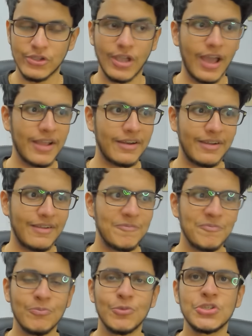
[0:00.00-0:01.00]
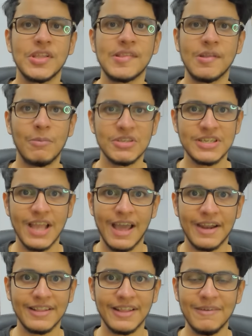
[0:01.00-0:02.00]
यार मुझे समझ नहीं आ
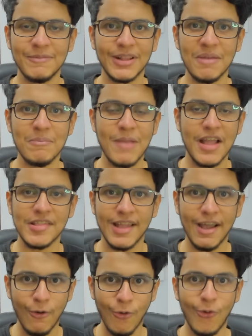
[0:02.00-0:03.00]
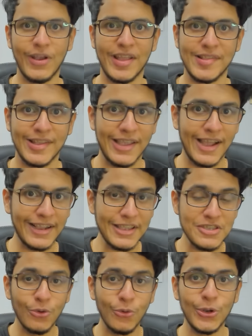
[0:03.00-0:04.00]
रहा था मतलब ऐसा हो कैसे गया कि
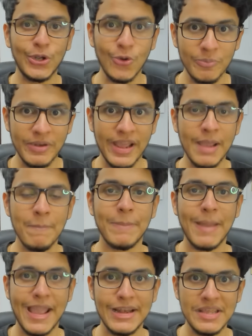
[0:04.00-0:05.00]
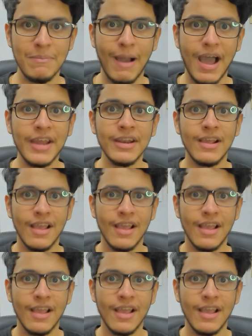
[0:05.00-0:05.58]
यूट्यूब ने पहली बार